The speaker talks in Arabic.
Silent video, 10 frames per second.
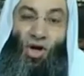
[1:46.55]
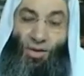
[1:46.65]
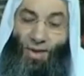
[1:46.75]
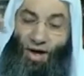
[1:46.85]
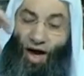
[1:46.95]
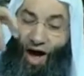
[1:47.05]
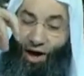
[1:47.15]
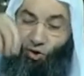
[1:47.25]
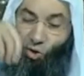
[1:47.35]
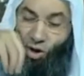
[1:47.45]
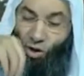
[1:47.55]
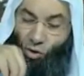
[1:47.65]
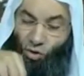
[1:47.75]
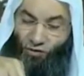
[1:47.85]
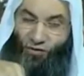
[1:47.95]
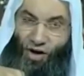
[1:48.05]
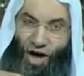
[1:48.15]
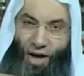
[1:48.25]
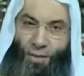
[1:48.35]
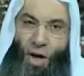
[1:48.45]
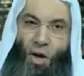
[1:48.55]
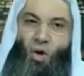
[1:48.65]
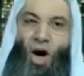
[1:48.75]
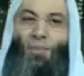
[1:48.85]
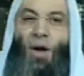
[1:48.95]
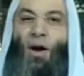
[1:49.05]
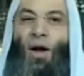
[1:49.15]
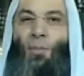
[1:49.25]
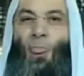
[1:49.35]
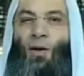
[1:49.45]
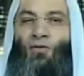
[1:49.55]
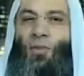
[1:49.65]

كل ما اجي أحشر الخشوع في القلب يقع بره